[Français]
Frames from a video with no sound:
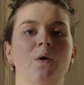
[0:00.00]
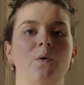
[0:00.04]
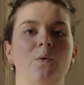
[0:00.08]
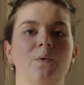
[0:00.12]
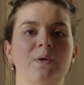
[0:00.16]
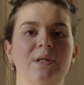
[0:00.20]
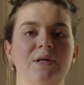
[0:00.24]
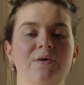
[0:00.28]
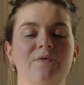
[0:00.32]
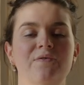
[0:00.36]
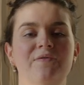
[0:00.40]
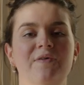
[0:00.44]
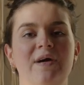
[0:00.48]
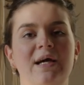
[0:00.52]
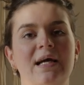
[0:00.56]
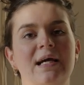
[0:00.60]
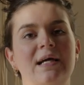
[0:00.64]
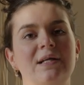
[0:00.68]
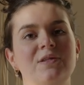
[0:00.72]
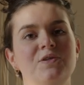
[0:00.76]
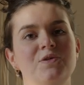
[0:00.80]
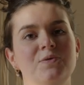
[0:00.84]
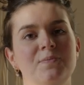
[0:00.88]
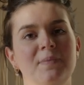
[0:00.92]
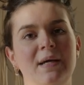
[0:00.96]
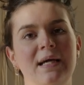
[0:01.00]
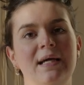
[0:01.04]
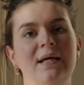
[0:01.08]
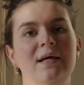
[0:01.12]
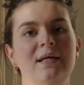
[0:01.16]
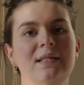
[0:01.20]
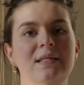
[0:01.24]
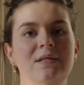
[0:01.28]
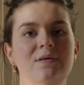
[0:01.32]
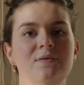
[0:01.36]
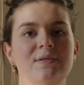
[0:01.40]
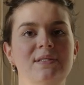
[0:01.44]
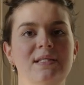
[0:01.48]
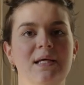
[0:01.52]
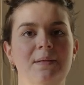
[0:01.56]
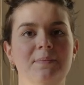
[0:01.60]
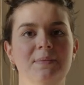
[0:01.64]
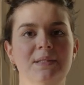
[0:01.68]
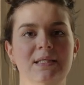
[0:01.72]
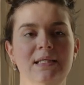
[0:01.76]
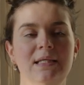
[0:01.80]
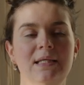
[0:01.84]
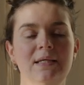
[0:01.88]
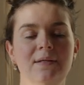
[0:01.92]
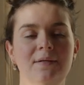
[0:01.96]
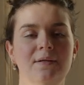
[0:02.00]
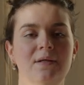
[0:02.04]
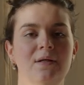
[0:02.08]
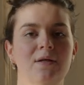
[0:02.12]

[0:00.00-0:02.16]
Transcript: On est ouvert du mercredi au samedi,